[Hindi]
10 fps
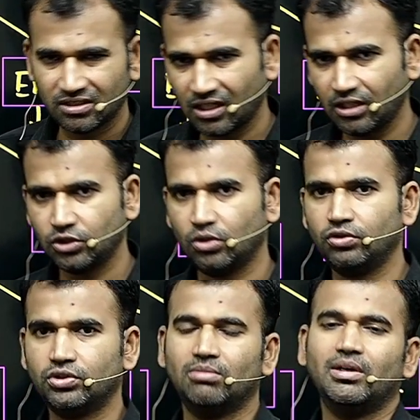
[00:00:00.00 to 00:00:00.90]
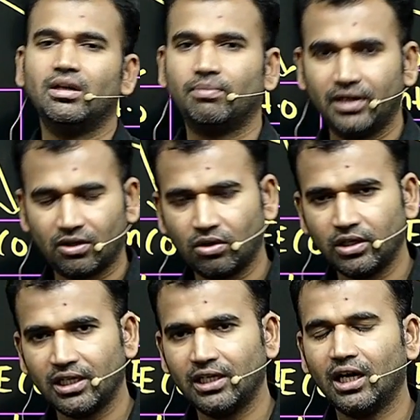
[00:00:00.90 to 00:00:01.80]
सारे सॉल्यूशन मैंने अपने
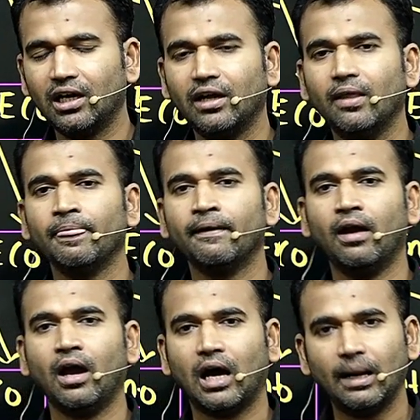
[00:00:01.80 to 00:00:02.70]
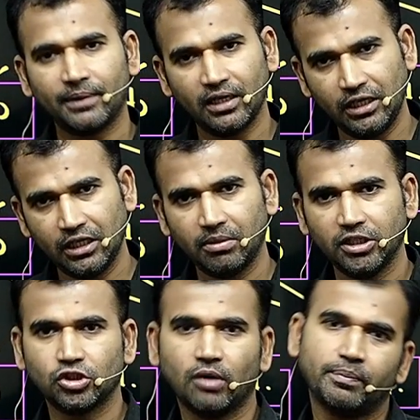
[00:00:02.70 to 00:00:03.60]
अकॉर्डिंगली डाला है आपके नियर बाय
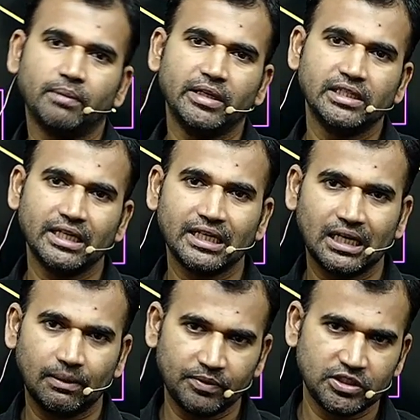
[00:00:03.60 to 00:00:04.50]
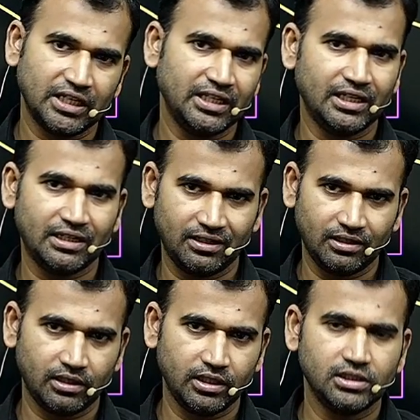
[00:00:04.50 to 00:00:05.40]
शॉप पे मिल जाएगा आप जाइए टेन ईयर
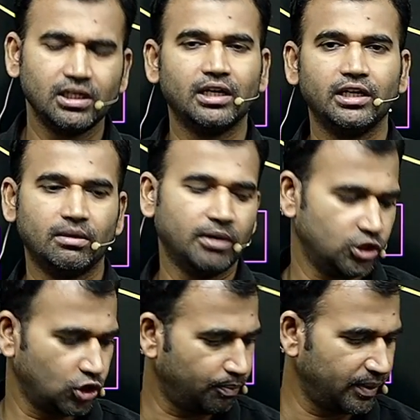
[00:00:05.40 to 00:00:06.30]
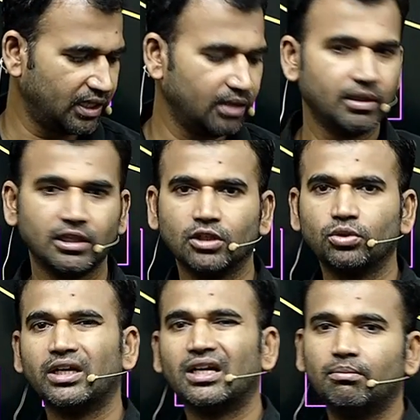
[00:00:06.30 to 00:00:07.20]
लीजिए नियर बाय शॉप पे नहीं मिलता तो एक
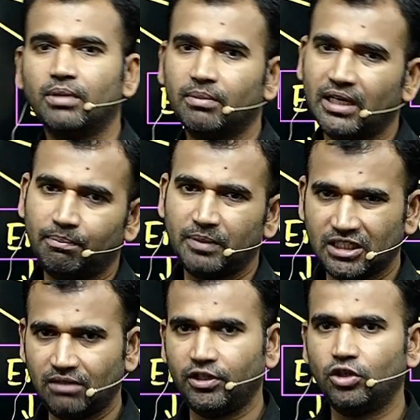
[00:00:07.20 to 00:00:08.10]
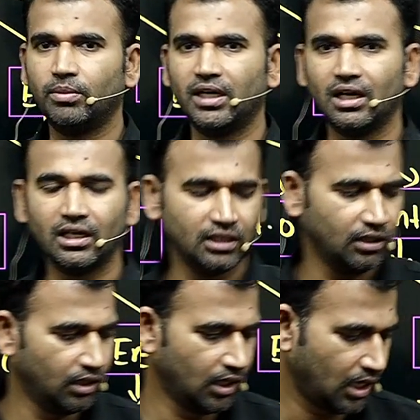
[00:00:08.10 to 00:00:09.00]
नंबर मैंने पिछली वीडियो में डाला था
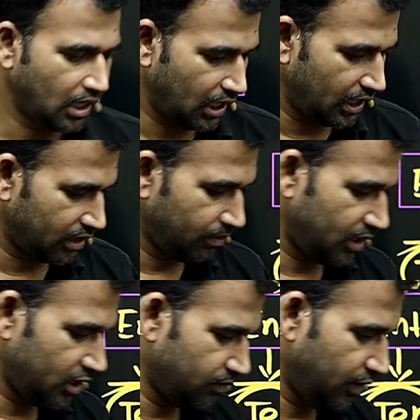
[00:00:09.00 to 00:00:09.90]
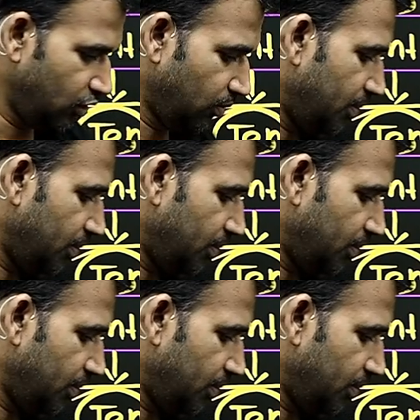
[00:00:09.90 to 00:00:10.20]
हालांकि मैं इस वीडियो में भी